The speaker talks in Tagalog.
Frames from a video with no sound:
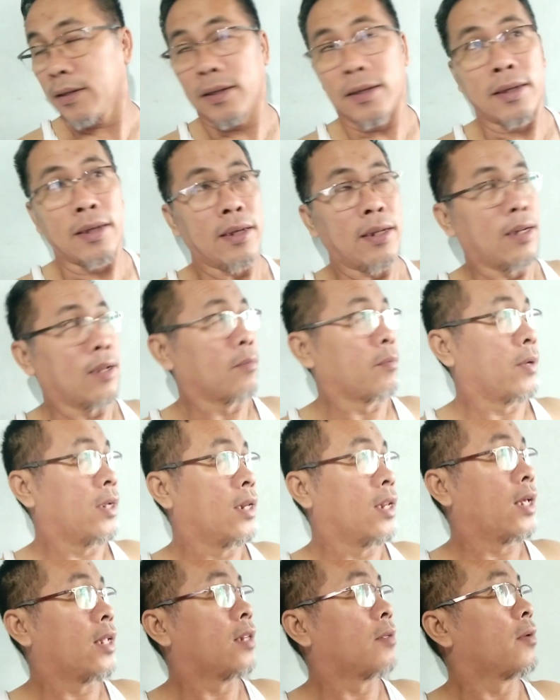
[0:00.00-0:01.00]
Kaya lang,
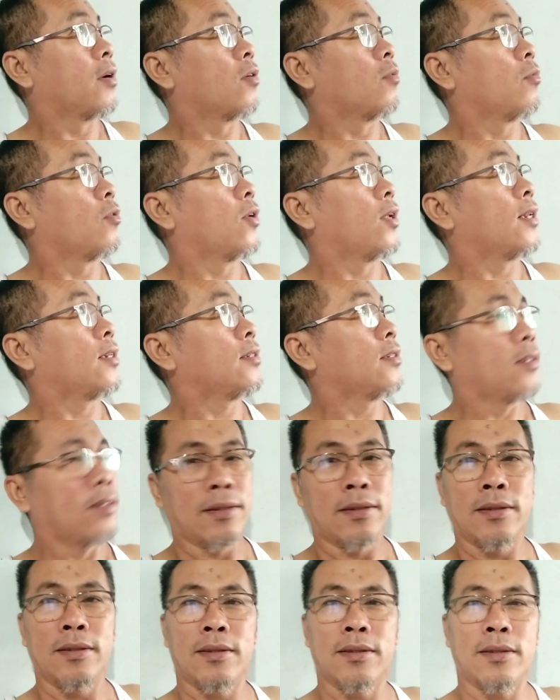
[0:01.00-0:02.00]
bigla namang umulan.
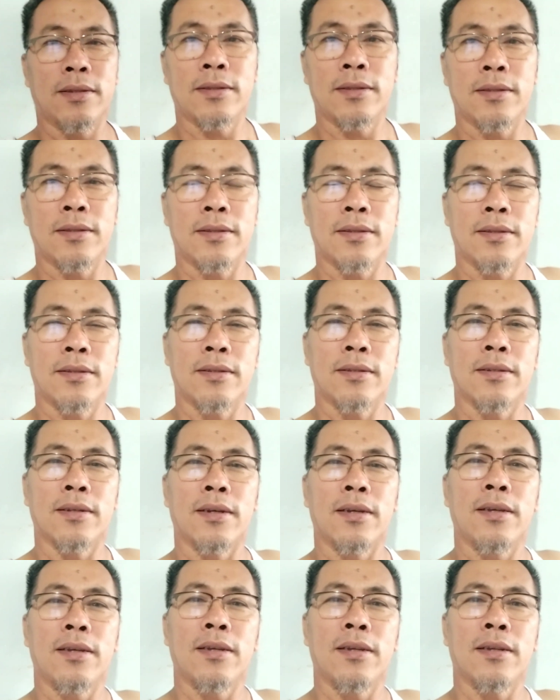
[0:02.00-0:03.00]

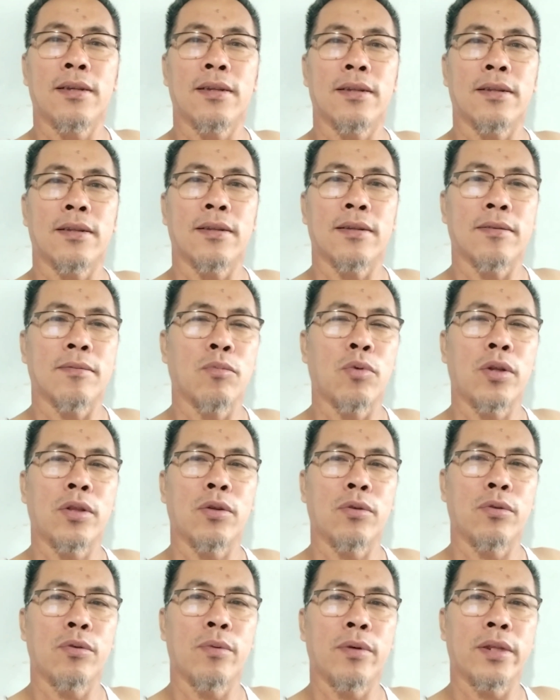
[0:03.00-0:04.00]
Ay, eh,
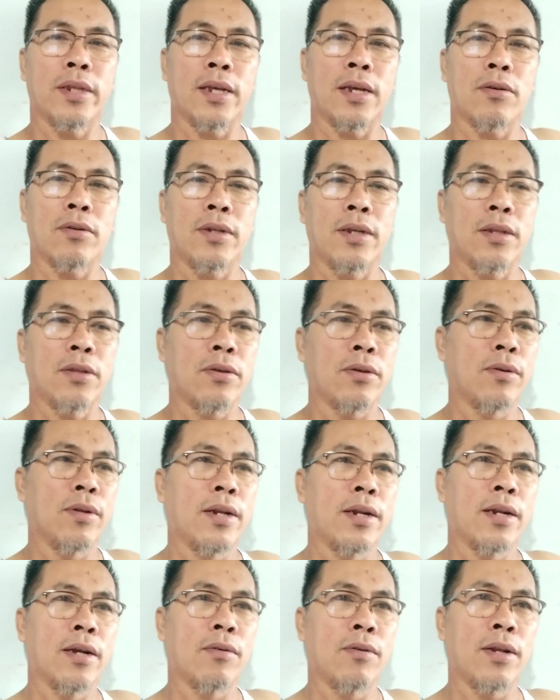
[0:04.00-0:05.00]
batang dumating ako dito, eh,
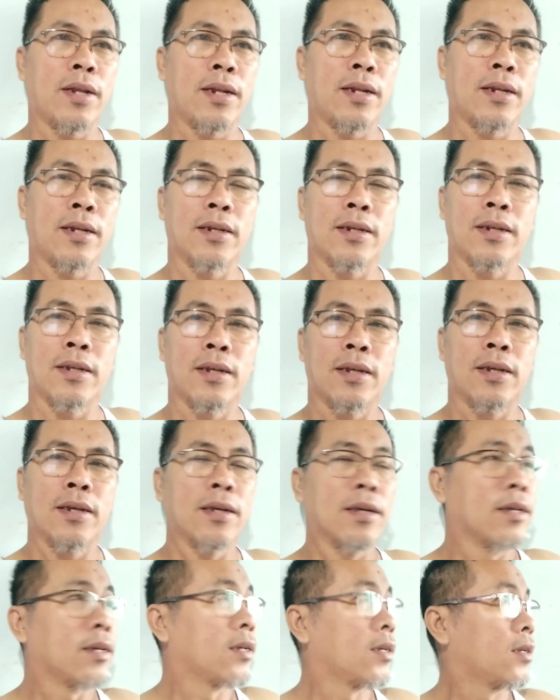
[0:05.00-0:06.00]
ulan lang ulan.
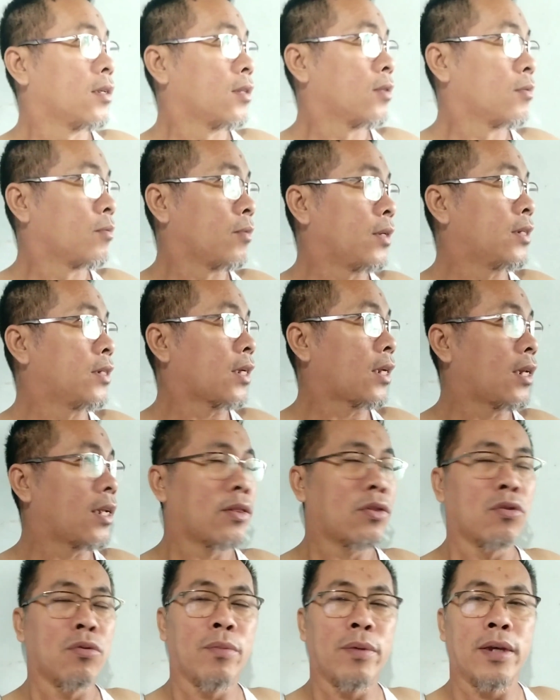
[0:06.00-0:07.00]
Minsan
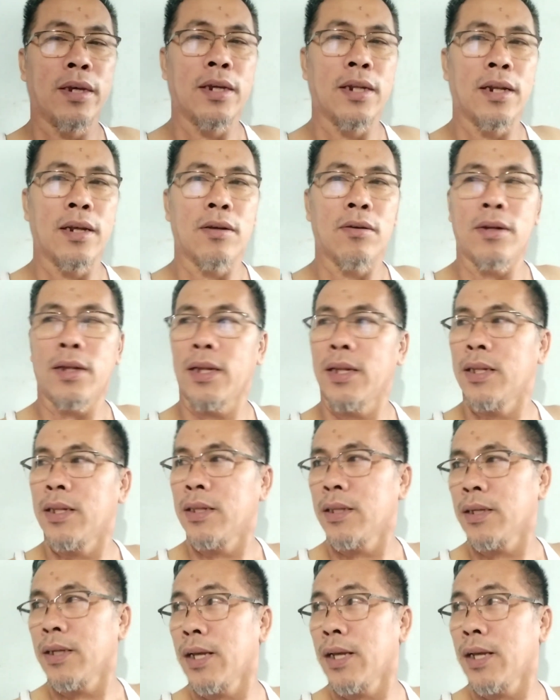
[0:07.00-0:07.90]
lang tumigil ang ulan.